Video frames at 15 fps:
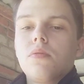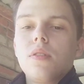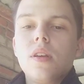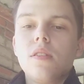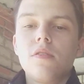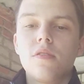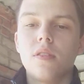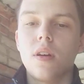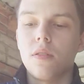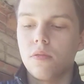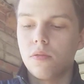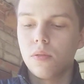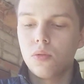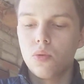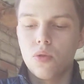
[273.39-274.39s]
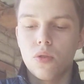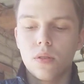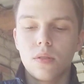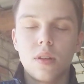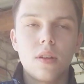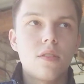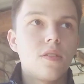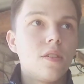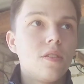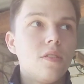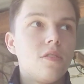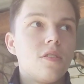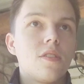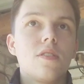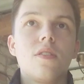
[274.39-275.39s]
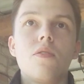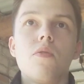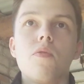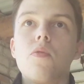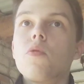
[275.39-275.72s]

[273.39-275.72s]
я не знаю, цветочек, да, среди сорняков.